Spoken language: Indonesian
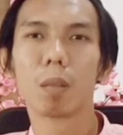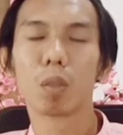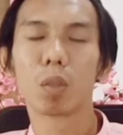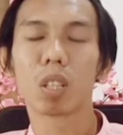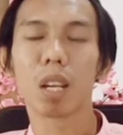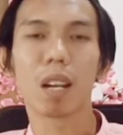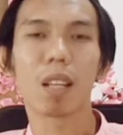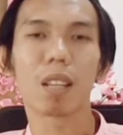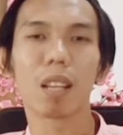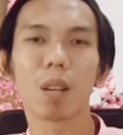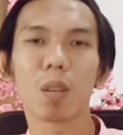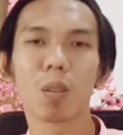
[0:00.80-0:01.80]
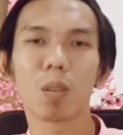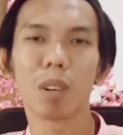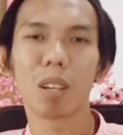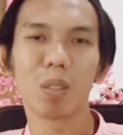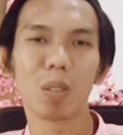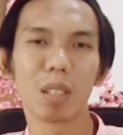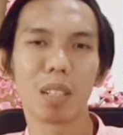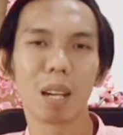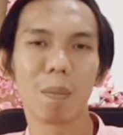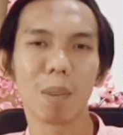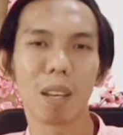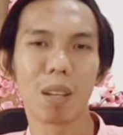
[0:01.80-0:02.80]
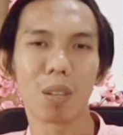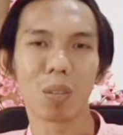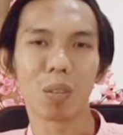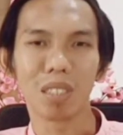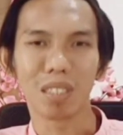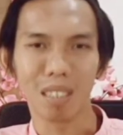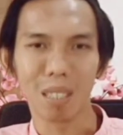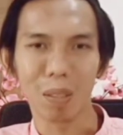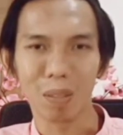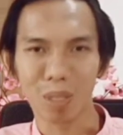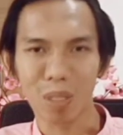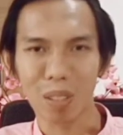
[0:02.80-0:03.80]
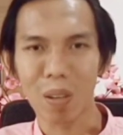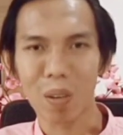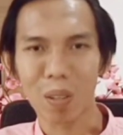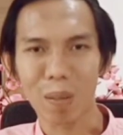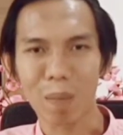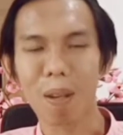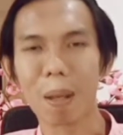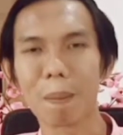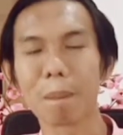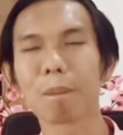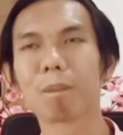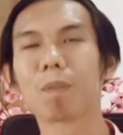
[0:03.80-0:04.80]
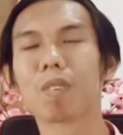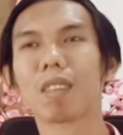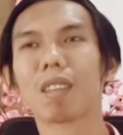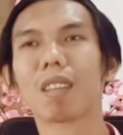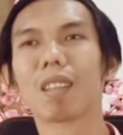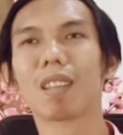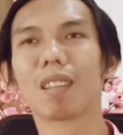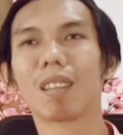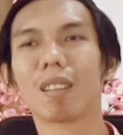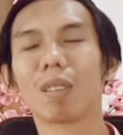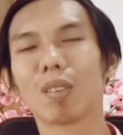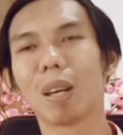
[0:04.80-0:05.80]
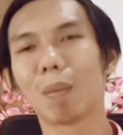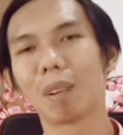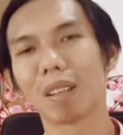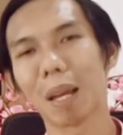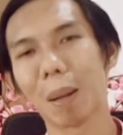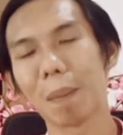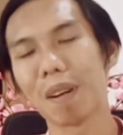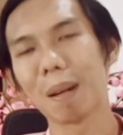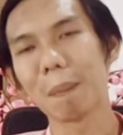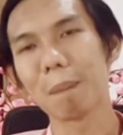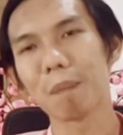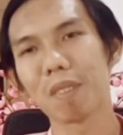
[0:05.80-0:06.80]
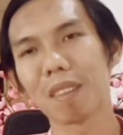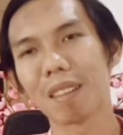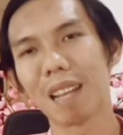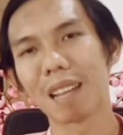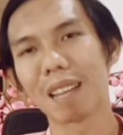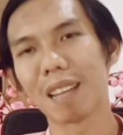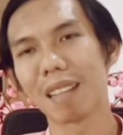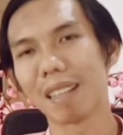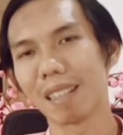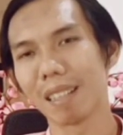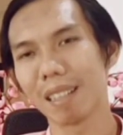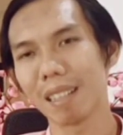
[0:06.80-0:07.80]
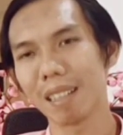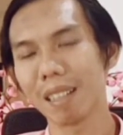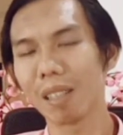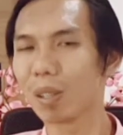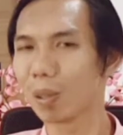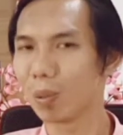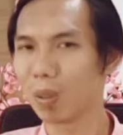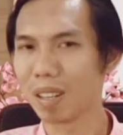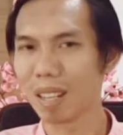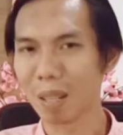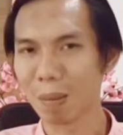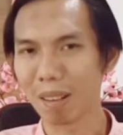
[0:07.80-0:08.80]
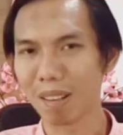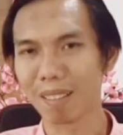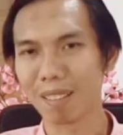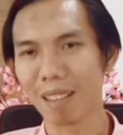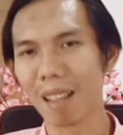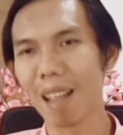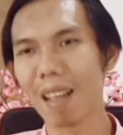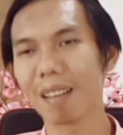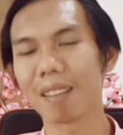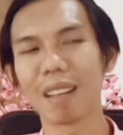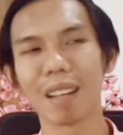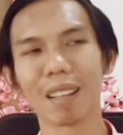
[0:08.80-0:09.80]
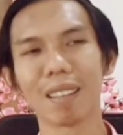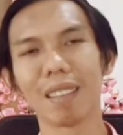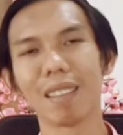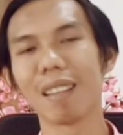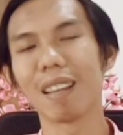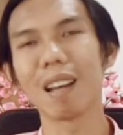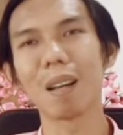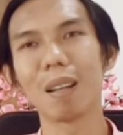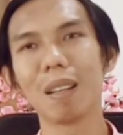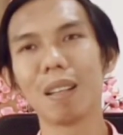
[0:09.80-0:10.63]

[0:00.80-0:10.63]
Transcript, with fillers: Persyaratan untuk mengajukan KPR subsidi di pesona kehuripan Itu yang pertama data diri, kedua data pekerjaan, yang ketiga